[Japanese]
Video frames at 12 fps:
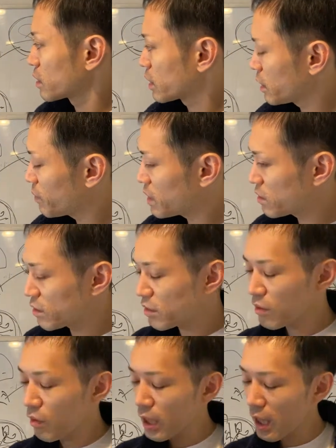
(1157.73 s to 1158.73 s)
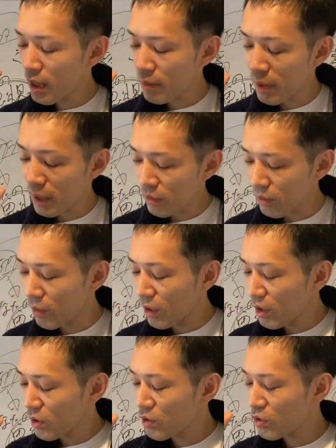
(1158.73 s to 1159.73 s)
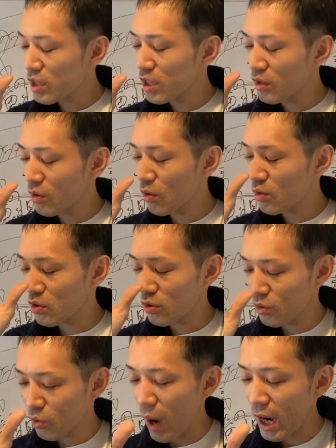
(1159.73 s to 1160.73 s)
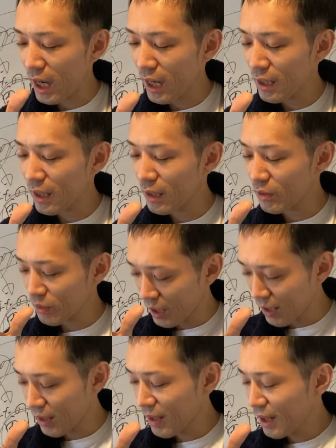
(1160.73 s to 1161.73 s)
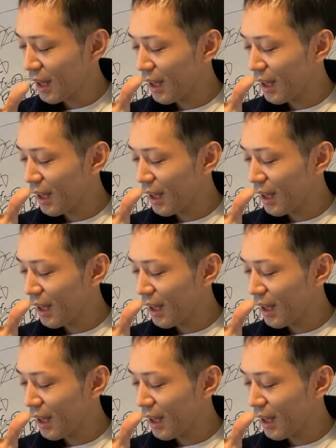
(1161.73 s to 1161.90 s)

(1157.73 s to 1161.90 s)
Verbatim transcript: 鬼滅の刃の主人公ちょっとわからないので